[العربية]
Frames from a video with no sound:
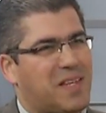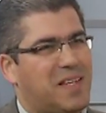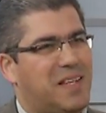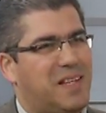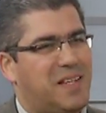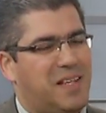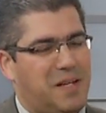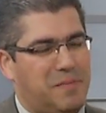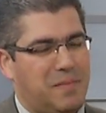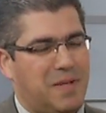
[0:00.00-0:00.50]

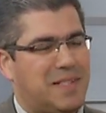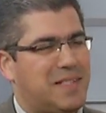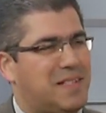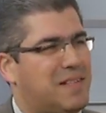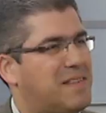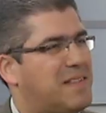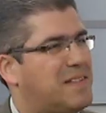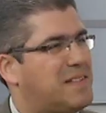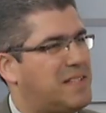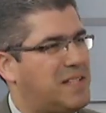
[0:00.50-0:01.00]
آه، اعمل
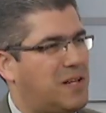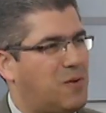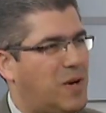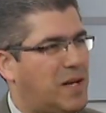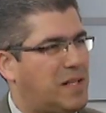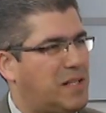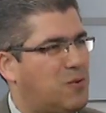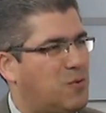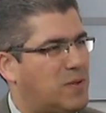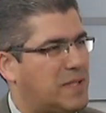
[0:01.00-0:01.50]
سيره ذاتيه
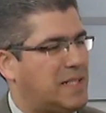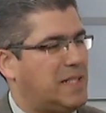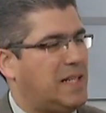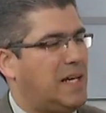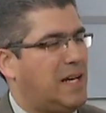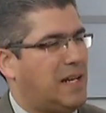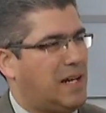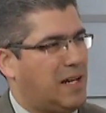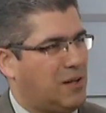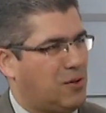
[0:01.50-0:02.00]
وحده
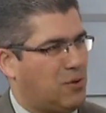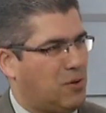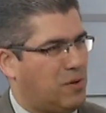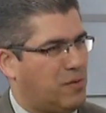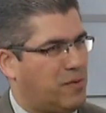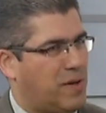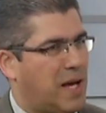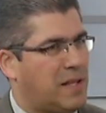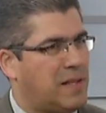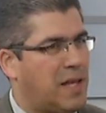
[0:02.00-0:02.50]
ووزعها للكل
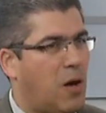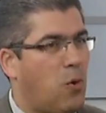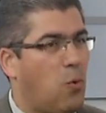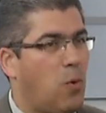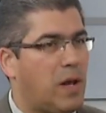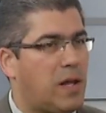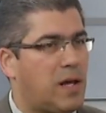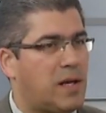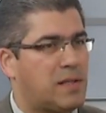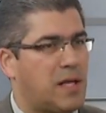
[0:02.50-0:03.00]
فهذا
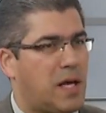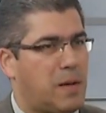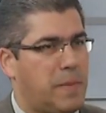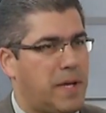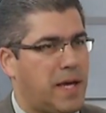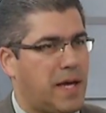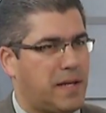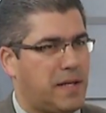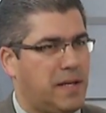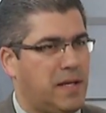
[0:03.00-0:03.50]
اول خطا
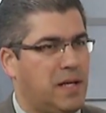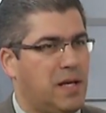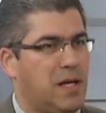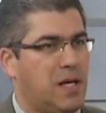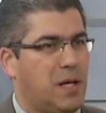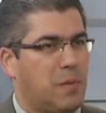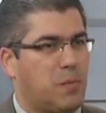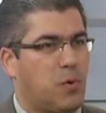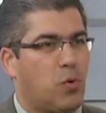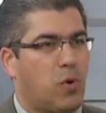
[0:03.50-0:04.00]
مهني
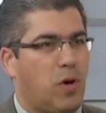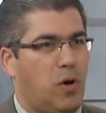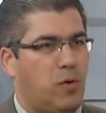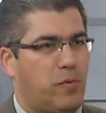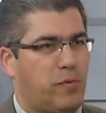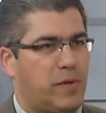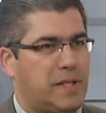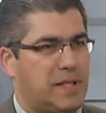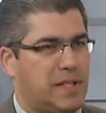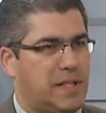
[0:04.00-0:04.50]
بوقعوا
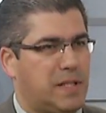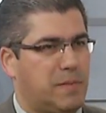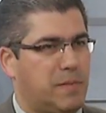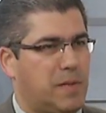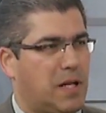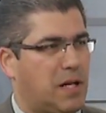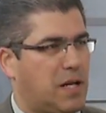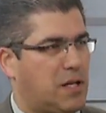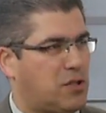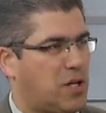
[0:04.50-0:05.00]
فيه كثير
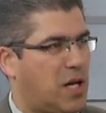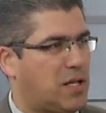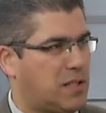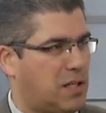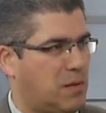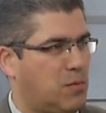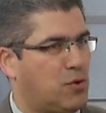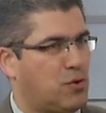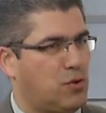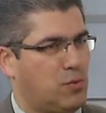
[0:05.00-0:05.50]
من الاشخاص
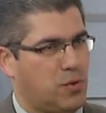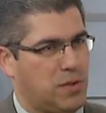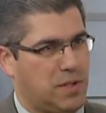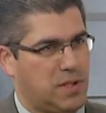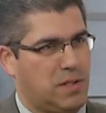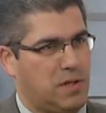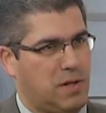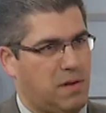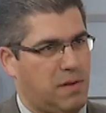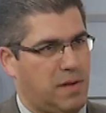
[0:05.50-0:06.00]
اللي بيكتبوا
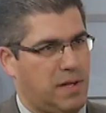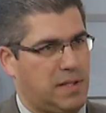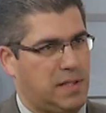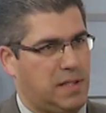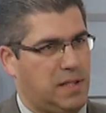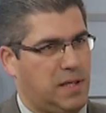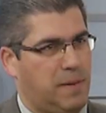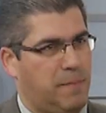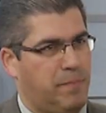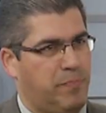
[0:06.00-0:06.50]
السيره
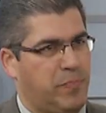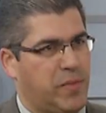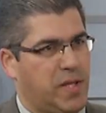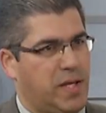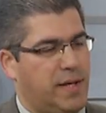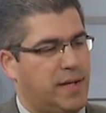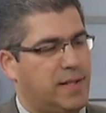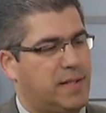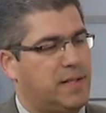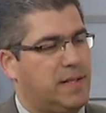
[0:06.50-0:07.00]
الذاتيه
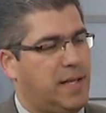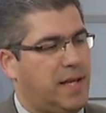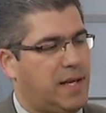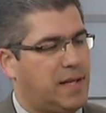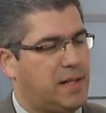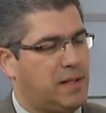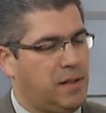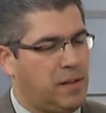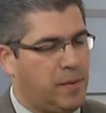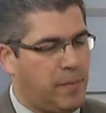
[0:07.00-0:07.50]

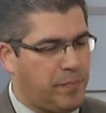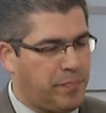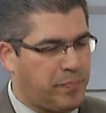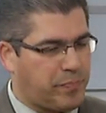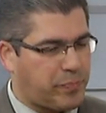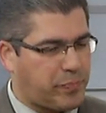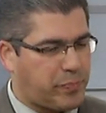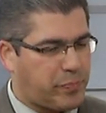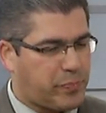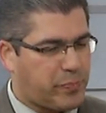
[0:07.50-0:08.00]
اثنين
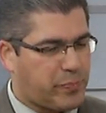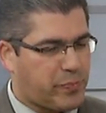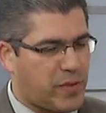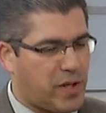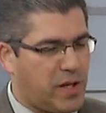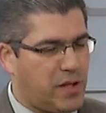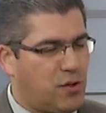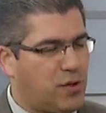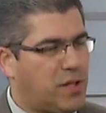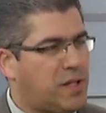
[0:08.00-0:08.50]

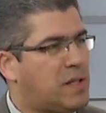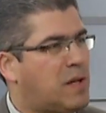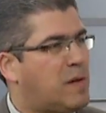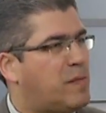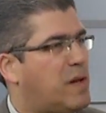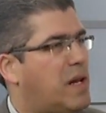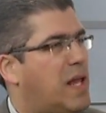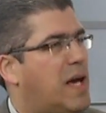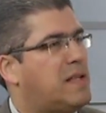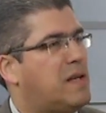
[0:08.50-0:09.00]
انه
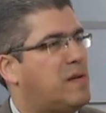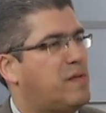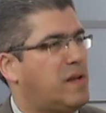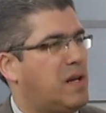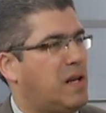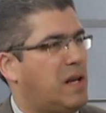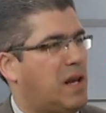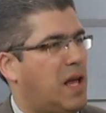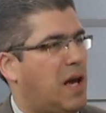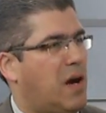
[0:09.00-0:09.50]
نعرف الهدف
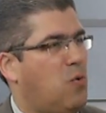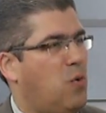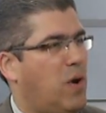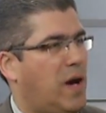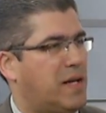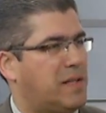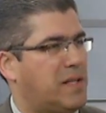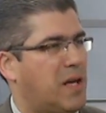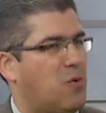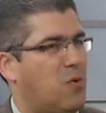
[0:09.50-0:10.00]

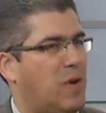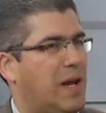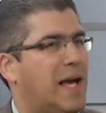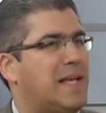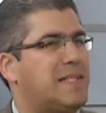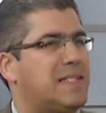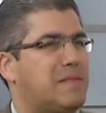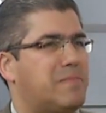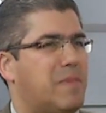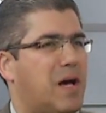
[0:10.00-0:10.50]
الاوحد او
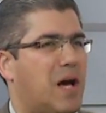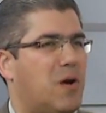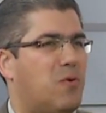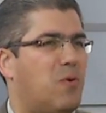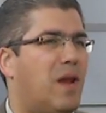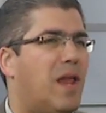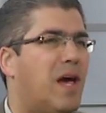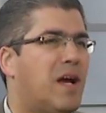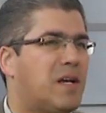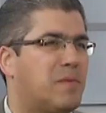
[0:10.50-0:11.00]
الاسمى او
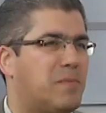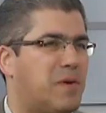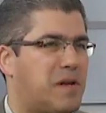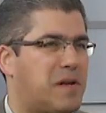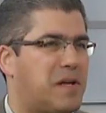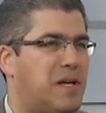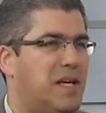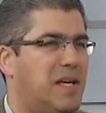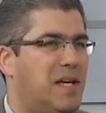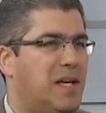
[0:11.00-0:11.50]

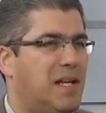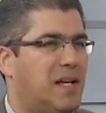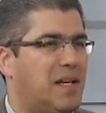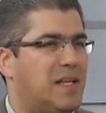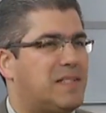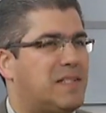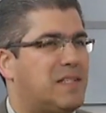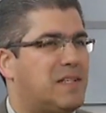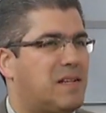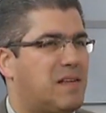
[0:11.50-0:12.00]
الاكبر
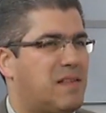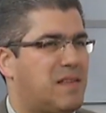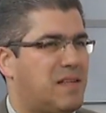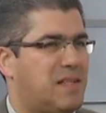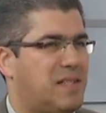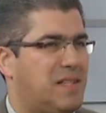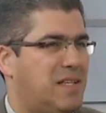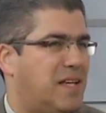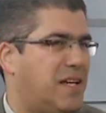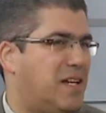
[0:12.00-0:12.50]
للسيره
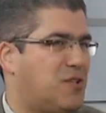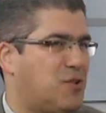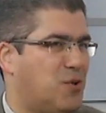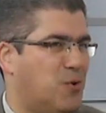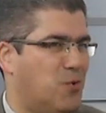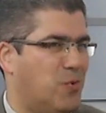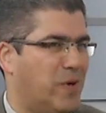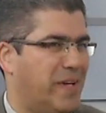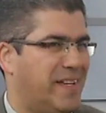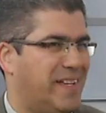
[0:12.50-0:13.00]
الذاتيه ايش
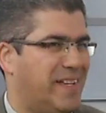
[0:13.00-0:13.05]
هو